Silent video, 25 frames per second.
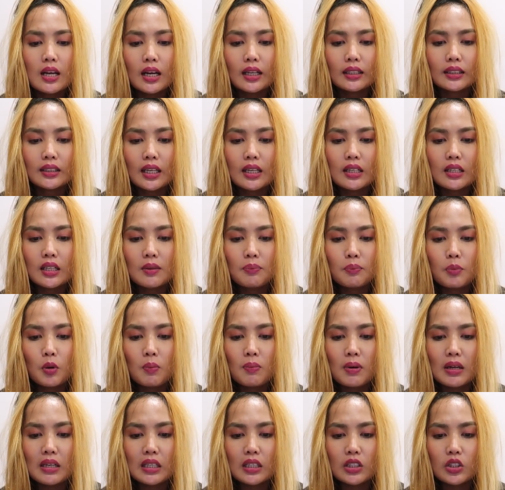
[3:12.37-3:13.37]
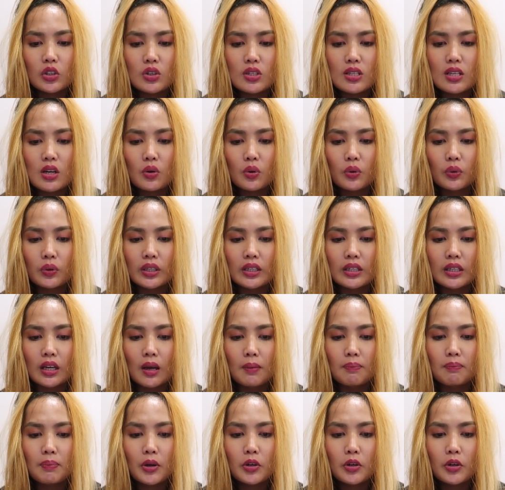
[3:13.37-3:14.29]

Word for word: at kailan po balik nyo sa Korea?